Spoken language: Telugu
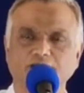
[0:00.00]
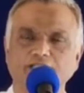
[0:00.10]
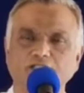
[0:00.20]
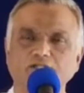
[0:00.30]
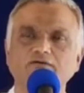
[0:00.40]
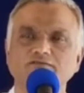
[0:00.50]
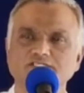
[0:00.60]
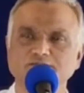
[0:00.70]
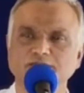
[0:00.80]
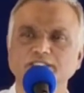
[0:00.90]
ఆయనలో
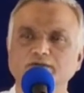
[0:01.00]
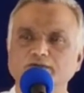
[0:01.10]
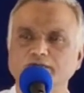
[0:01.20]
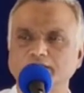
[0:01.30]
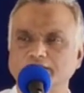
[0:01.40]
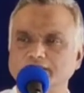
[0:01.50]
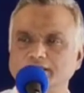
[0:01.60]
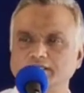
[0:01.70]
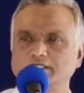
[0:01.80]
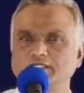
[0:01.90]
విస్మంత కూడా
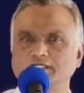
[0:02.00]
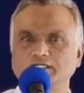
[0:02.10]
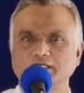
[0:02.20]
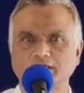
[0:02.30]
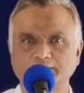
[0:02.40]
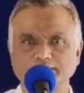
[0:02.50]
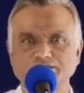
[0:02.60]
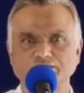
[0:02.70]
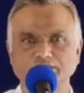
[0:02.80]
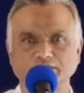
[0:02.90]

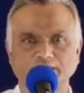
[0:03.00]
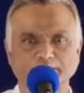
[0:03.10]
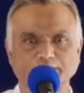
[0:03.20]
అపరిశుద్ధత